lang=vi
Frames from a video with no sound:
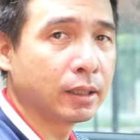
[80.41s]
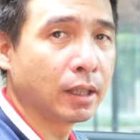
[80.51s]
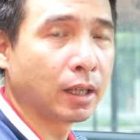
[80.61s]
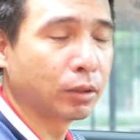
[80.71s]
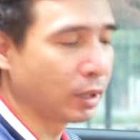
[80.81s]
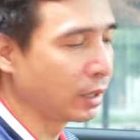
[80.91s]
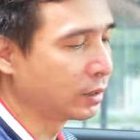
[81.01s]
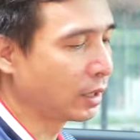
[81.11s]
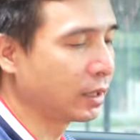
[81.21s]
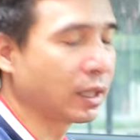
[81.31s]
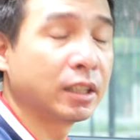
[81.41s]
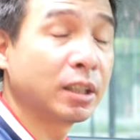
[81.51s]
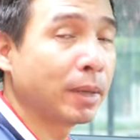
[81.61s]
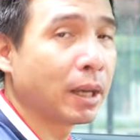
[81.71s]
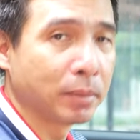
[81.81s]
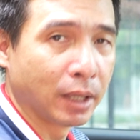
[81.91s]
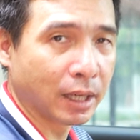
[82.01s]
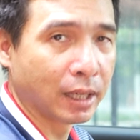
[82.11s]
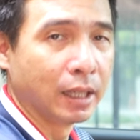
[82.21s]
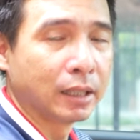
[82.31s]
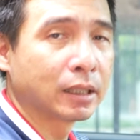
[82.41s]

thì à, đầu tiên trên cái chiếc BN10 này